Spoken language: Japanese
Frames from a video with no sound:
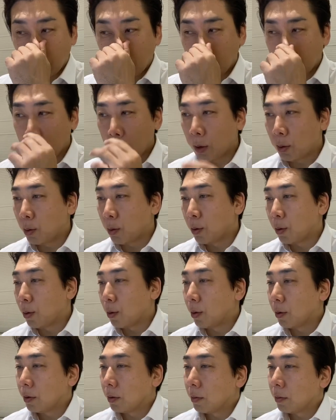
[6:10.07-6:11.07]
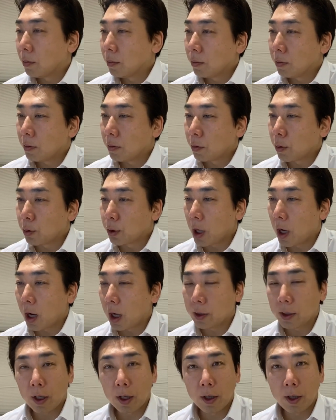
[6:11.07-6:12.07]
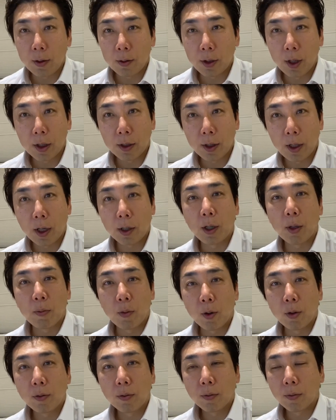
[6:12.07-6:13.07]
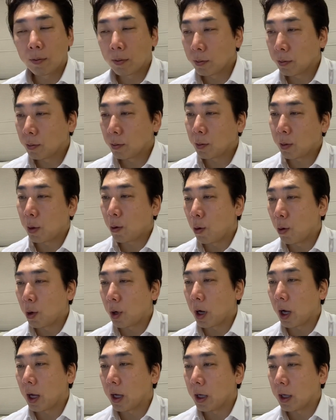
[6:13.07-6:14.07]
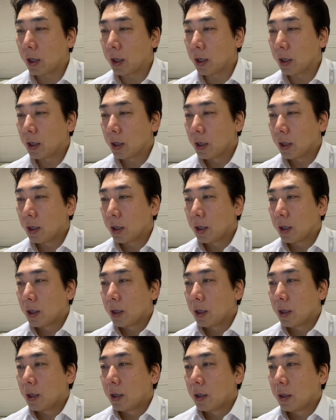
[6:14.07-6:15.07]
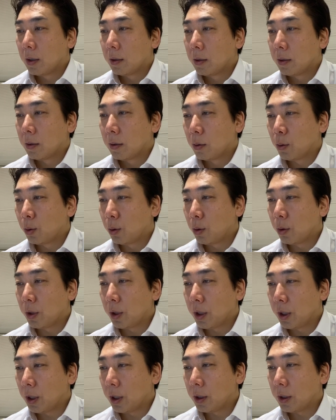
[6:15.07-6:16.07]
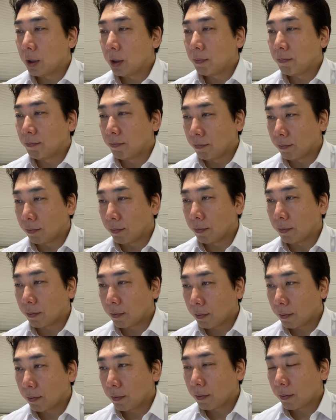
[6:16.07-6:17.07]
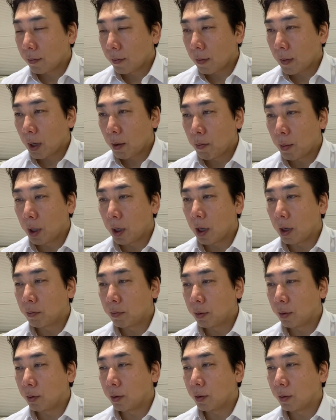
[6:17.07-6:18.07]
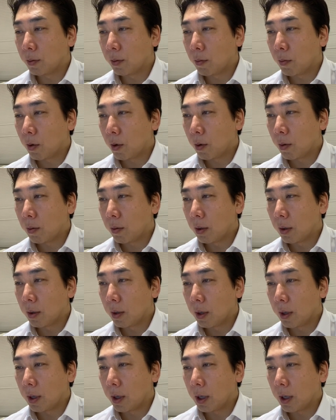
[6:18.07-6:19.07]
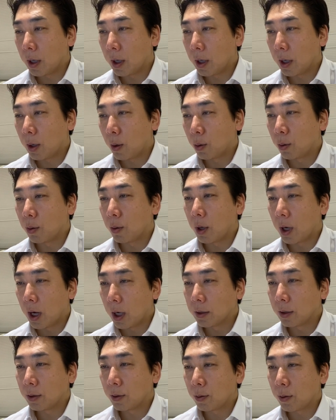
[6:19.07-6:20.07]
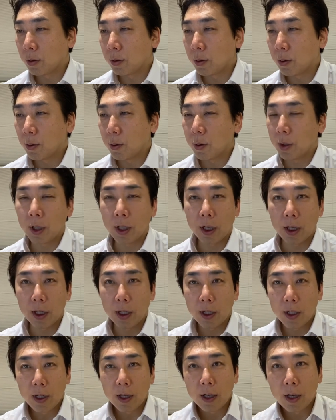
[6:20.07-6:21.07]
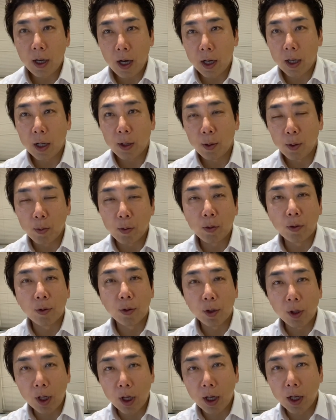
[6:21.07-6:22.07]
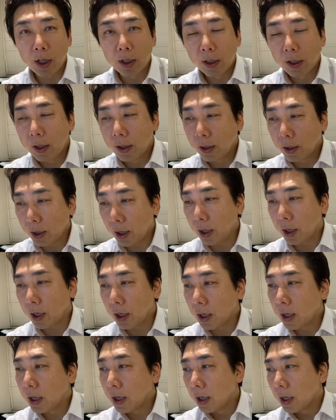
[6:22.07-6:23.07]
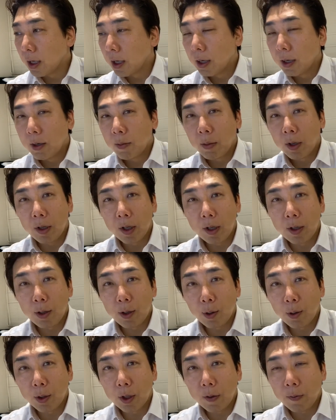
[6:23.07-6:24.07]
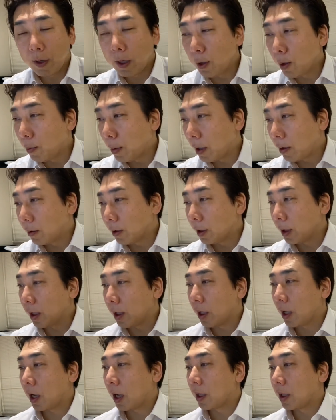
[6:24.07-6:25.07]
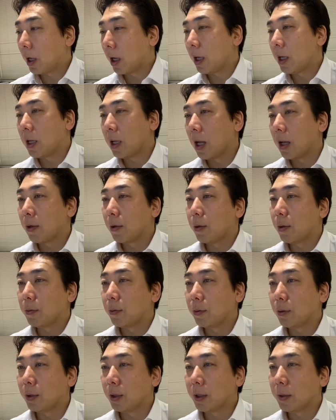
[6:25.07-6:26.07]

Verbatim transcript: あとご参加されてる先生方も、まあ、今回本当に、うん、学ぶ、えー、ことがすごく多い回だと思うんで是非、ま臨床にフィードバックしていただけたらいいなというふうに